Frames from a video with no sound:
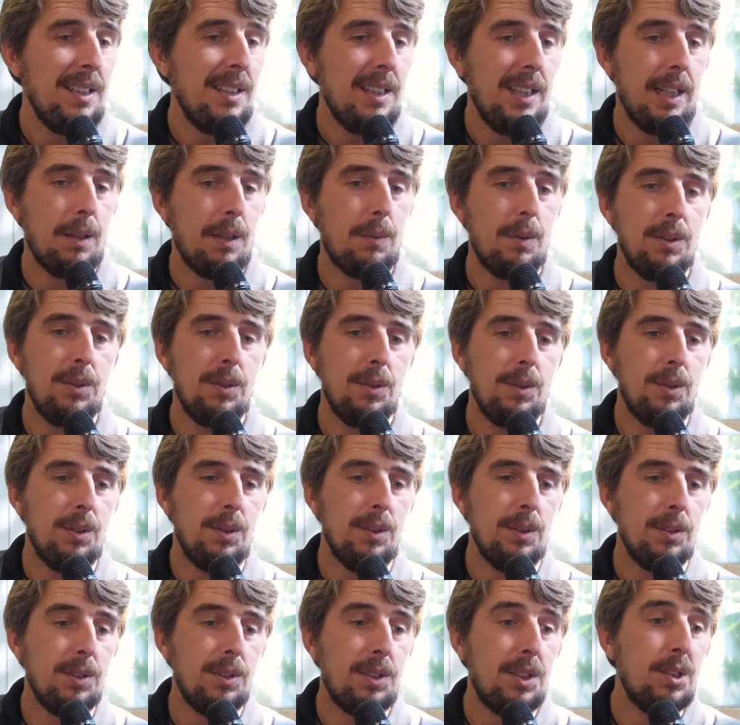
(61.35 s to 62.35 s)
e
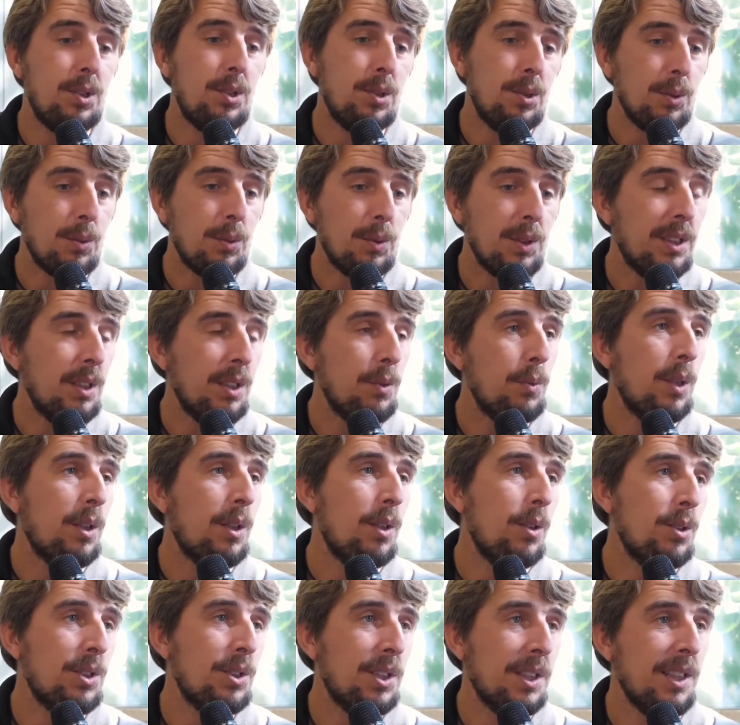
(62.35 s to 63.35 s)
quando eh, ci sono queste due
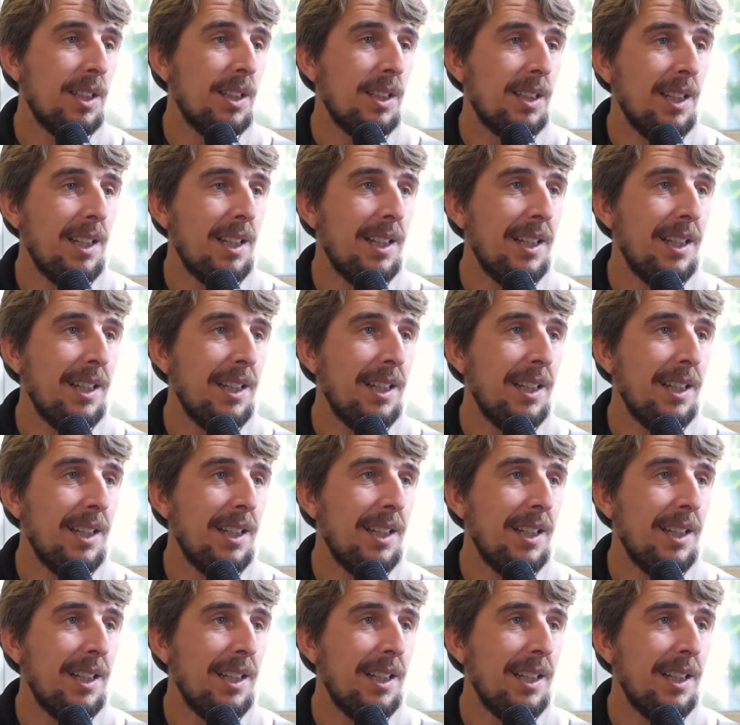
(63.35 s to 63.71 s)
cose che, che